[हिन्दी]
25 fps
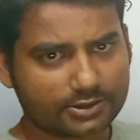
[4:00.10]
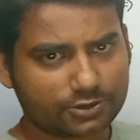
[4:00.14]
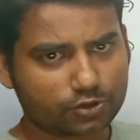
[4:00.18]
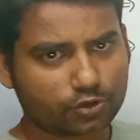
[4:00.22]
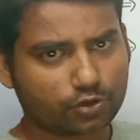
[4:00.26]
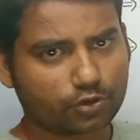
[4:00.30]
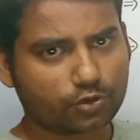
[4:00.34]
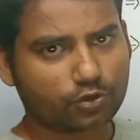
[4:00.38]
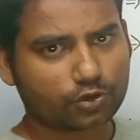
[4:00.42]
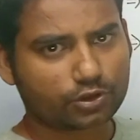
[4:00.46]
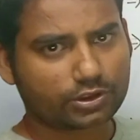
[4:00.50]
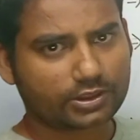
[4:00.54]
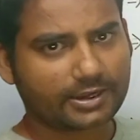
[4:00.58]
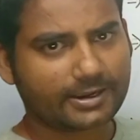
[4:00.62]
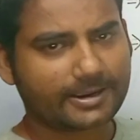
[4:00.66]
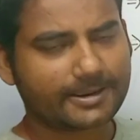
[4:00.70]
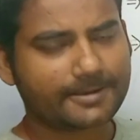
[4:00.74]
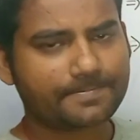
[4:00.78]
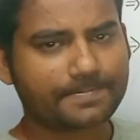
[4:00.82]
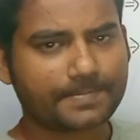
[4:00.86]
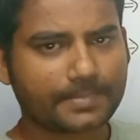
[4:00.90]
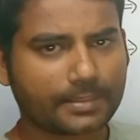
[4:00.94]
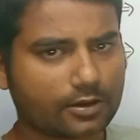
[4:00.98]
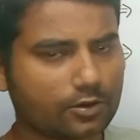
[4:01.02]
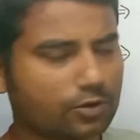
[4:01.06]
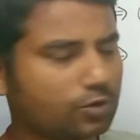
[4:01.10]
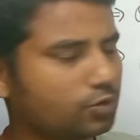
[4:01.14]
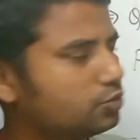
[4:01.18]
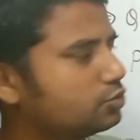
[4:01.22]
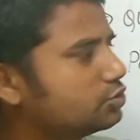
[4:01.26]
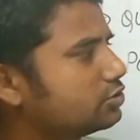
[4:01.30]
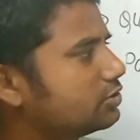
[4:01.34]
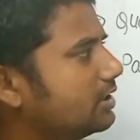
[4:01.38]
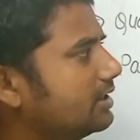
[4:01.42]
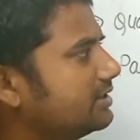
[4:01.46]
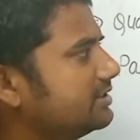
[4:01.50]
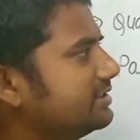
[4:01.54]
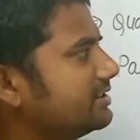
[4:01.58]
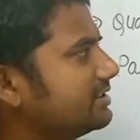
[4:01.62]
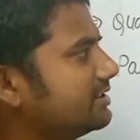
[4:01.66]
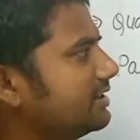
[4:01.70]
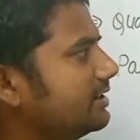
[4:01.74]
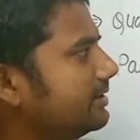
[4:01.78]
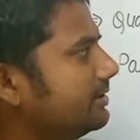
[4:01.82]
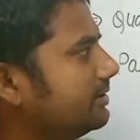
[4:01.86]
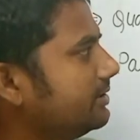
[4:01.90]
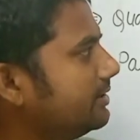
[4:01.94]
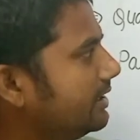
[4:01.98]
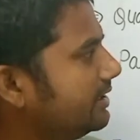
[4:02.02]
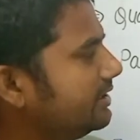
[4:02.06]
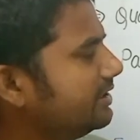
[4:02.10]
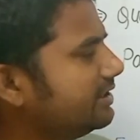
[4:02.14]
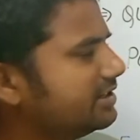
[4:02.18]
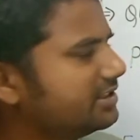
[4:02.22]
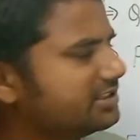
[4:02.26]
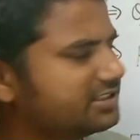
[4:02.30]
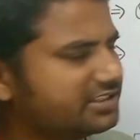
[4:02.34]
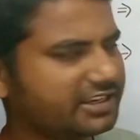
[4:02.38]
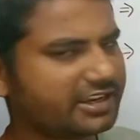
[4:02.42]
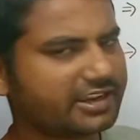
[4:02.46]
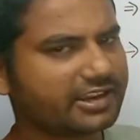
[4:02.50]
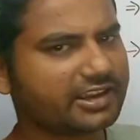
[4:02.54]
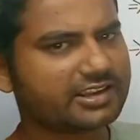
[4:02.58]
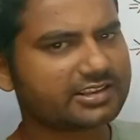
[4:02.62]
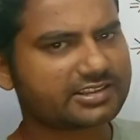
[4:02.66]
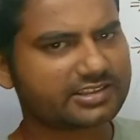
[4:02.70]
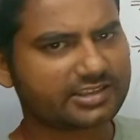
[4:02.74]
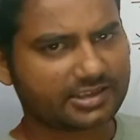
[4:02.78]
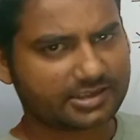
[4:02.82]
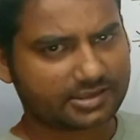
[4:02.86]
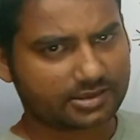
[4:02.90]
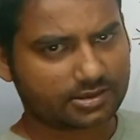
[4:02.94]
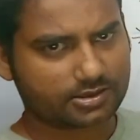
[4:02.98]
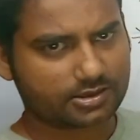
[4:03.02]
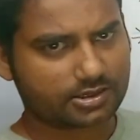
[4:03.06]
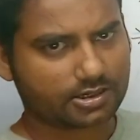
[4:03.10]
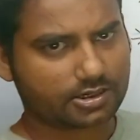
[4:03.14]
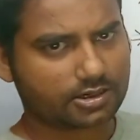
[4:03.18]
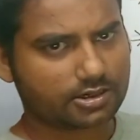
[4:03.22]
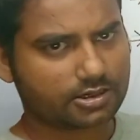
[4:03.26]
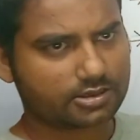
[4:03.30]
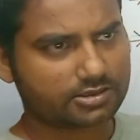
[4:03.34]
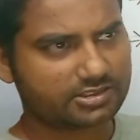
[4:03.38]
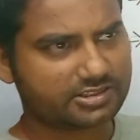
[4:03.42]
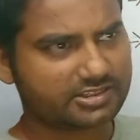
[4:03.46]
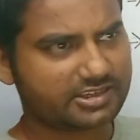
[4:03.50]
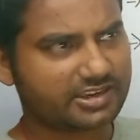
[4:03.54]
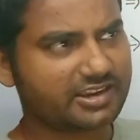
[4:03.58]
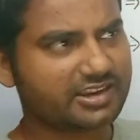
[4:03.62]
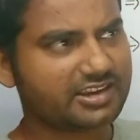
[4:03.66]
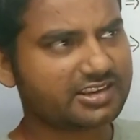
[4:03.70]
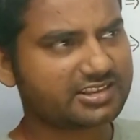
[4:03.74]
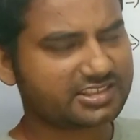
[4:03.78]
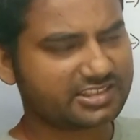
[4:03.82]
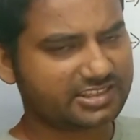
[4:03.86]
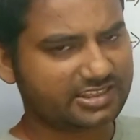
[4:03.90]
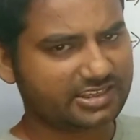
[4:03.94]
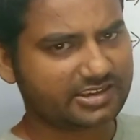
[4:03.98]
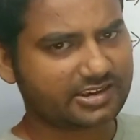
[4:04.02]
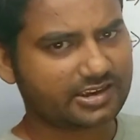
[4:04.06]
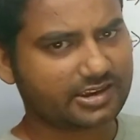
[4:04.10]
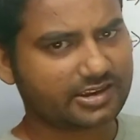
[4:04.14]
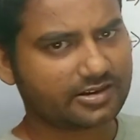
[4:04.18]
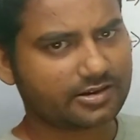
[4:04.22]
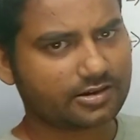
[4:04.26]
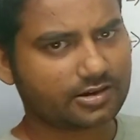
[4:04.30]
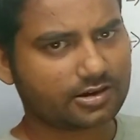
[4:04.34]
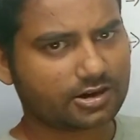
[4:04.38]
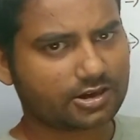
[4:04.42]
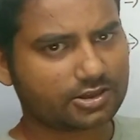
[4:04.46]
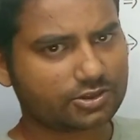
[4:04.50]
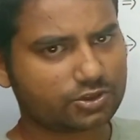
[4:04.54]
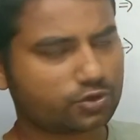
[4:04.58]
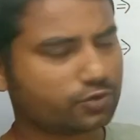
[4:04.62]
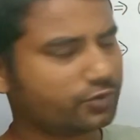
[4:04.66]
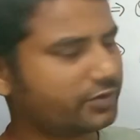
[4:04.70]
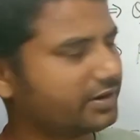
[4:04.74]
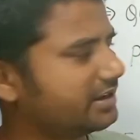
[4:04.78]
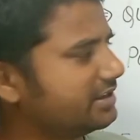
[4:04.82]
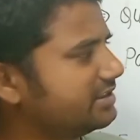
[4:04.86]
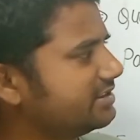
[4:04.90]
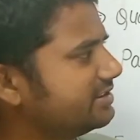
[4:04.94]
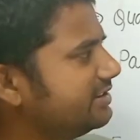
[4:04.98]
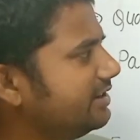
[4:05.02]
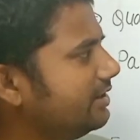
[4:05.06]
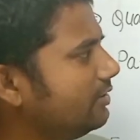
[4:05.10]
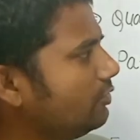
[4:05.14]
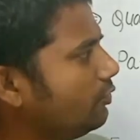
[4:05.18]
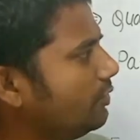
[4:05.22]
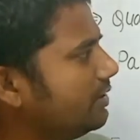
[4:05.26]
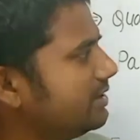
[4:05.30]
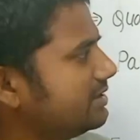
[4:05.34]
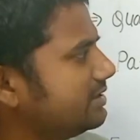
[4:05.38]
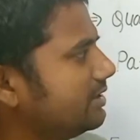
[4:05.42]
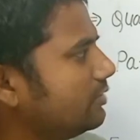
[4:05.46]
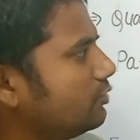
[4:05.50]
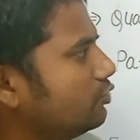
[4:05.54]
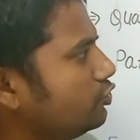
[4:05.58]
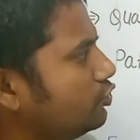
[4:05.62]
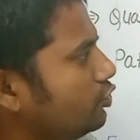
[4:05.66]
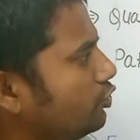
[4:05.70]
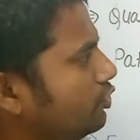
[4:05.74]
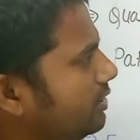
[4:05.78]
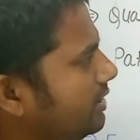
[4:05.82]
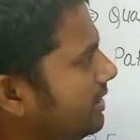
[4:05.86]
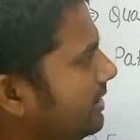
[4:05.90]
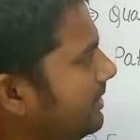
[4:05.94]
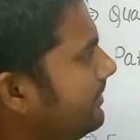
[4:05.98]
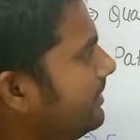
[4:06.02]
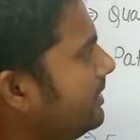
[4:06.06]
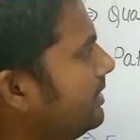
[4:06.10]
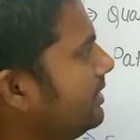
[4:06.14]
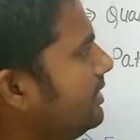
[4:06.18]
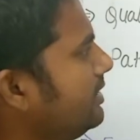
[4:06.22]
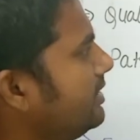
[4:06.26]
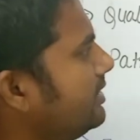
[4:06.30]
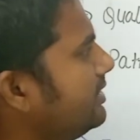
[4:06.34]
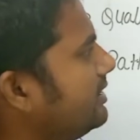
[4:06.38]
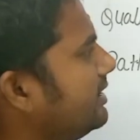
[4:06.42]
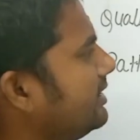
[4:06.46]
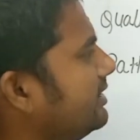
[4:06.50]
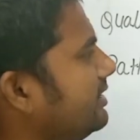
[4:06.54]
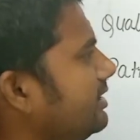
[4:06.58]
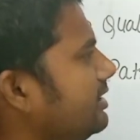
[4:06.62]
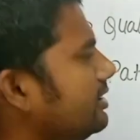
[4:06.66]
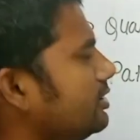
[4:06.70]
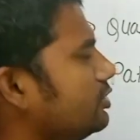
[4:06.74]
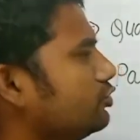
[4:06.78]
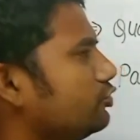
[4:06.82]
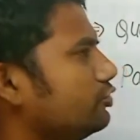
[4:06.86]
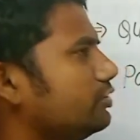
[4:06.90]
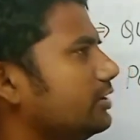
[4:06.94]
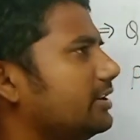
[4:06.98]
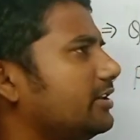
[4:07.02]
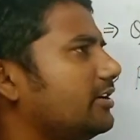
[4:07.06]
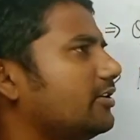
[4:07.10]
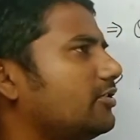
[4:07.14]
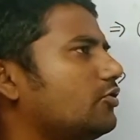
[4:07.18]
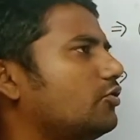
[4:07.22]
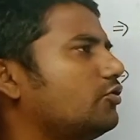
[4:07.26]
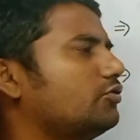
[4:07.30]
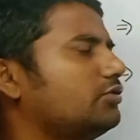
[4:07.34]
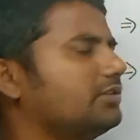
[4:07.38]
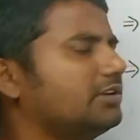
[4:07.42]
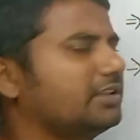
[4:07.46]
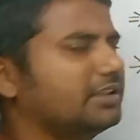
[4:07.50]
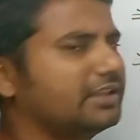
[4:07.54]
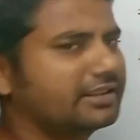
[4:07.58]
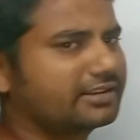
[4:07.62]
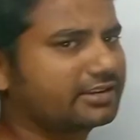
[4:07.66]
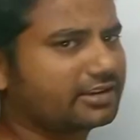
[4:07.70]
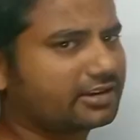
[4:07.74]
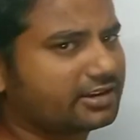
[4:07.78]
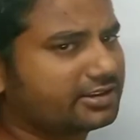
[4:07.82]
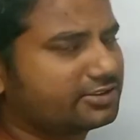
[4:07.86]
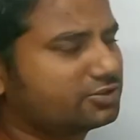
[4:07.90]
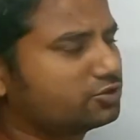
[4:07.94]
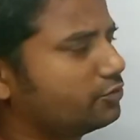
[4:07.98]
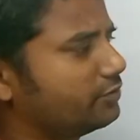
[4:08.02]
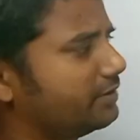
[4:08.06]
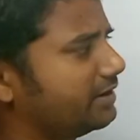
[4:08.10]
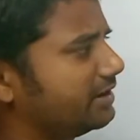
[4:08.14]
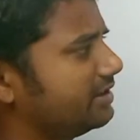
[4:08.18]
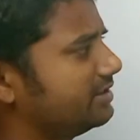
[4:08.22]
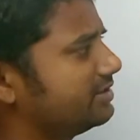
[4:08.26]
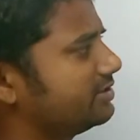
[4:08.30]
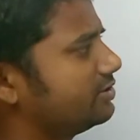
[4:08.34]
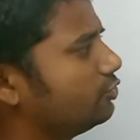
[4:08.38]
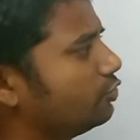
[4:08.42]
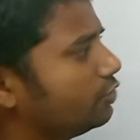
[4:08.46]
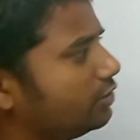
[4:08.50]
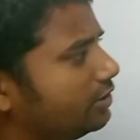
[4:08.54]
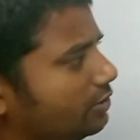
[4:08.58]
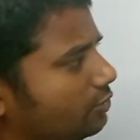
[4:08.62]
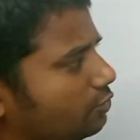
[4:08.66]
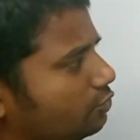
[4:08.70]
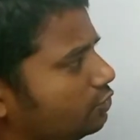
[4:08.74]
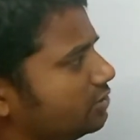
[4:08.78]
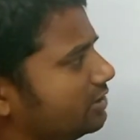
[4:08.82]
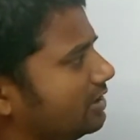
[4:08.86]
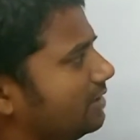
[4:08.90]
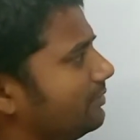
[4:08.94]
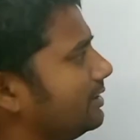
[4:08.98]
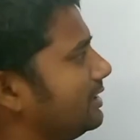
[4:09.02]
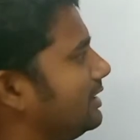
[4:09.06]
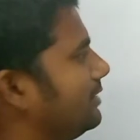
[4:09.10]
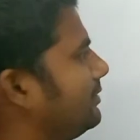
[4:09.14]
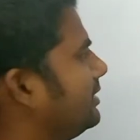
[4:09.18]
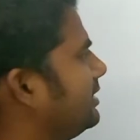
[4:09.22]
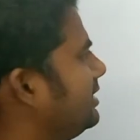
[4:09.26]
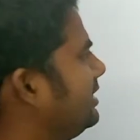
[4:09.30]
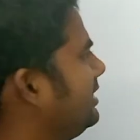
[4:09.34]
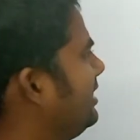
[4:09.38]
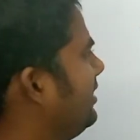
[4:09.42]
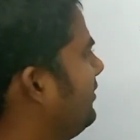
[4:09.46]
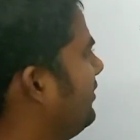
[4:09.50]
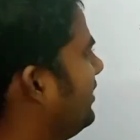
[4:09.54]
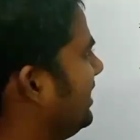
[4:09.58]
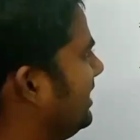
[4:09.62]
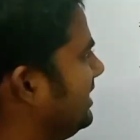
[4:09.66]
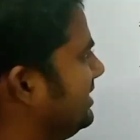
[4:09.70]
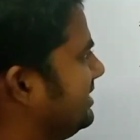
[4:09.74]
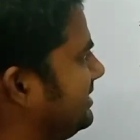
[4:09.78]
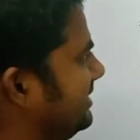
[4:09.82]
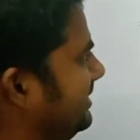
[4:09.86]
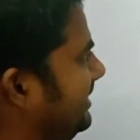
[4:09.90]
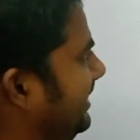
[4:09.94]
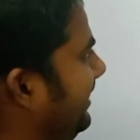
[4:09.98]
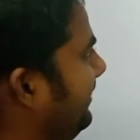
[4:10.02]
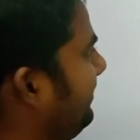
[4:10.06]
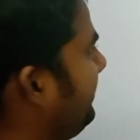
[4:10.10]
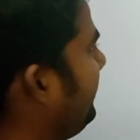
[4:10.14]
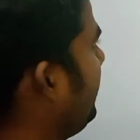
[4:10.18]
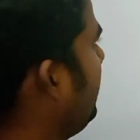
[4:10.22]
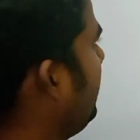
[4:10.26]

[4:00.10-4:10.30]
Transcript: का जो होता है उसका जैसा यानी कि जे ए से जे ए सी के जो वैकेंसी है वैसा कुछ होता है यानी कि जूनियर अकाउंट क्लर्क के जो वैकेंसी होते हैं उसके बराबर की ये वैकेंसी है